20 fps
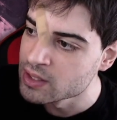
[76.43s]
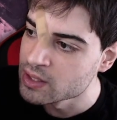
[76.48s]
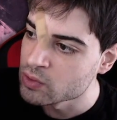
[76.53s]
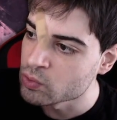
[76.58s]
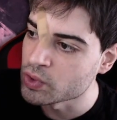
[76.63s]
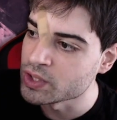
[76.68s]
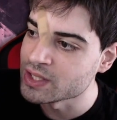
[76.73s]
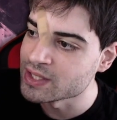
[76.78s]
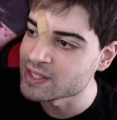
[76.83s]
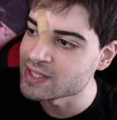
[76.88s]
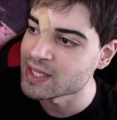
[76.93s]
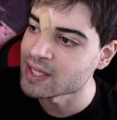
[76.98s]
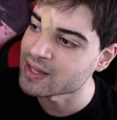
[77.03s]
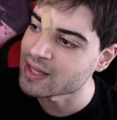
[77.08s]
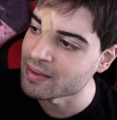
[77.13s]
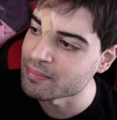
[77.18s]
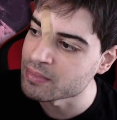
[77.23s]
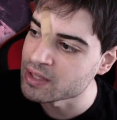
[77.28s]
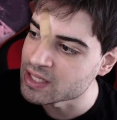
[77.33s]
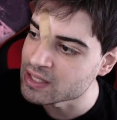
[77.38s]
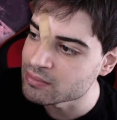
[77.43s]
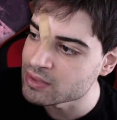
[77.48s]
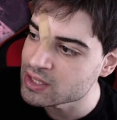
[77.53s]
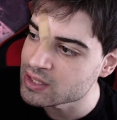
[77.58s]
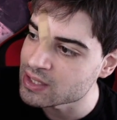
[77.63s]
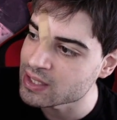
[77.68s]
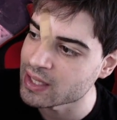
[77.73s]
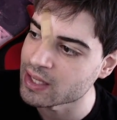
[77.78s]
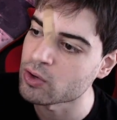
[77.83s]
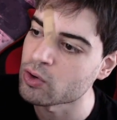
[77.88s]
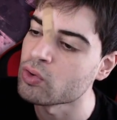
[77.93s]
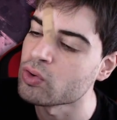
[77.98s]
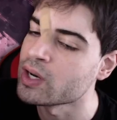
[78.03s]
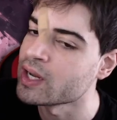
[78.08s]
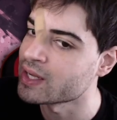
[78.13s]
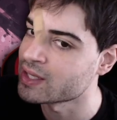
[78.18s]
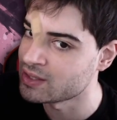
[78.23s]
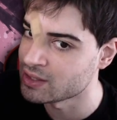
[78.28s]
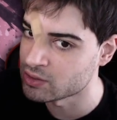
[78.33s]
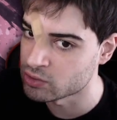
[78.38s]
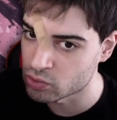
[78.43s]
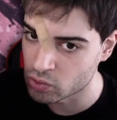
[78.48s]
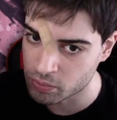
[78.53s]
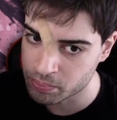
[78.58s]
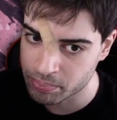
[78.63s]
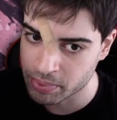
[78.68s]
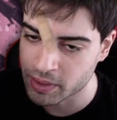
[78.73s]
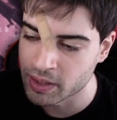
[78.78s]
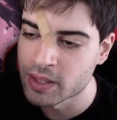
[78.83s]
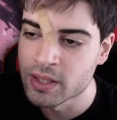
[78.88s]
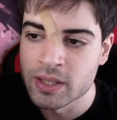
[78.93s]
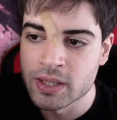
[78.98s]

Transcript: quindi sia Time Limit che Connected Hope.